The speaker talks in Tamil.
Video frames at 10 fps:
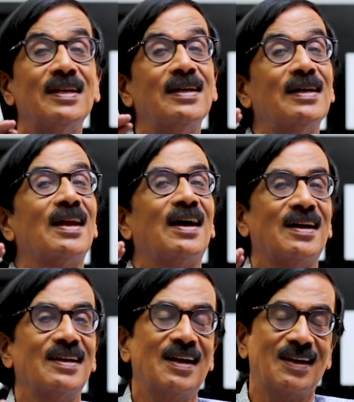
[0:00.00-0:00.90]

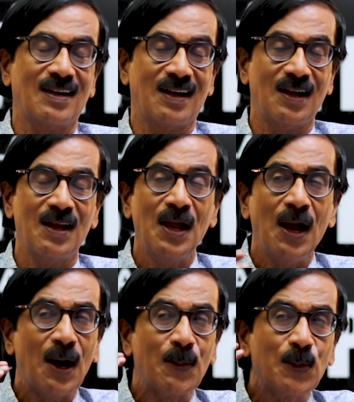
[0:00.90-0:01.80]
இருக்கிறாங்கன்னு காட்டுறாங்க
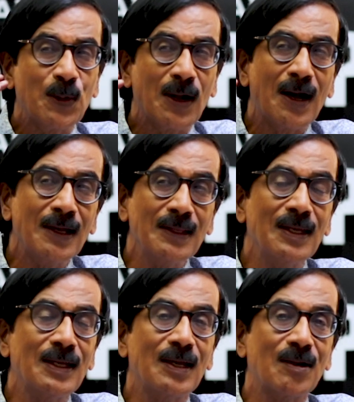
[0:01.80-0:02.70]
அவரும்
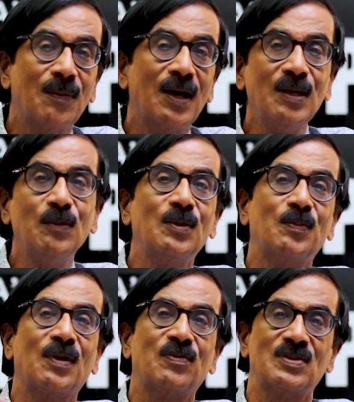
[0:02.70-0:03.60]
காதலிக்கிற மாதிரி ஒரு
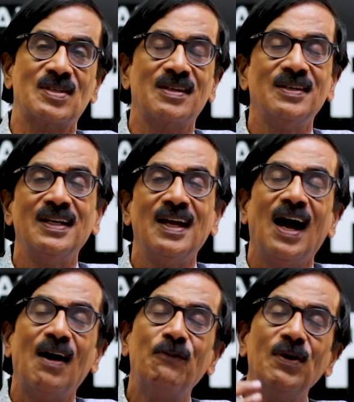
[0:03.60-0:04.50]
ப்ரொஃபஸர்
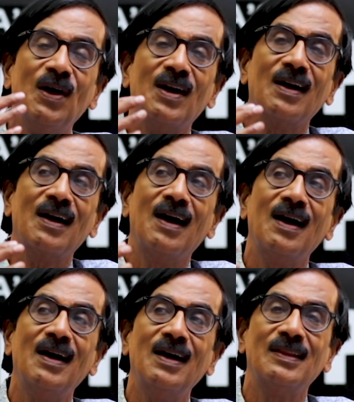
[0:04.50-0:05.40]
அவ்வளோ
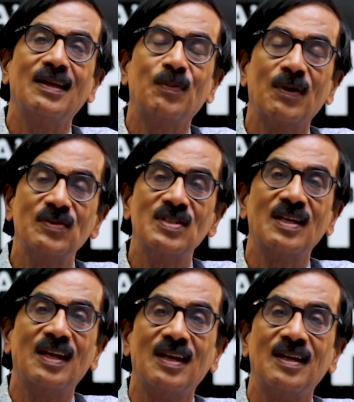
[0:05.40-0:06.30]
அழகாக அந்த
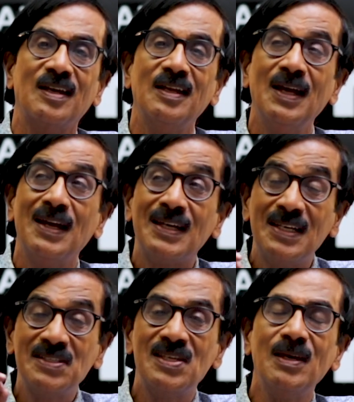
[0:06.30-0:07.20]
ப்ரொஃபஸர் கேரக்டரை
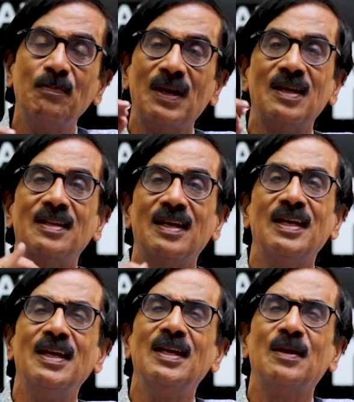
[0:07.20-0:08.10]
டிசைன்
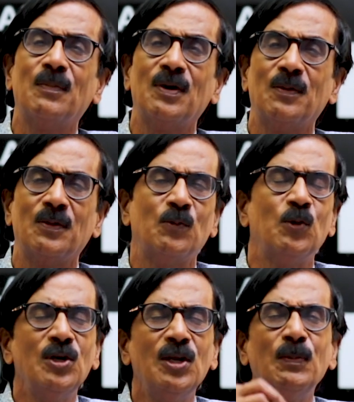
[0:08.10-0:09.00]
பண்ணதுலேயே நம்ம
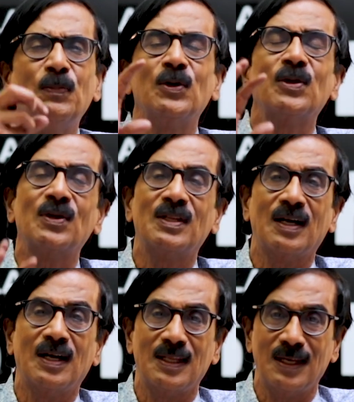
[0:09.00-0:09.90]
ஒன்றி போயிடுறோம்
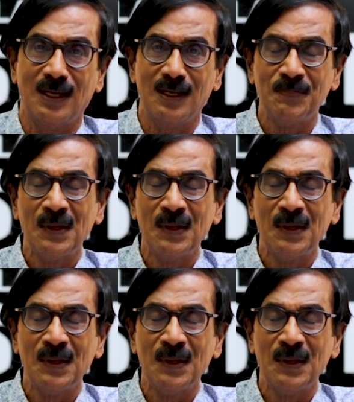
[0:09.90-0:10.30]
அந்த கதையில்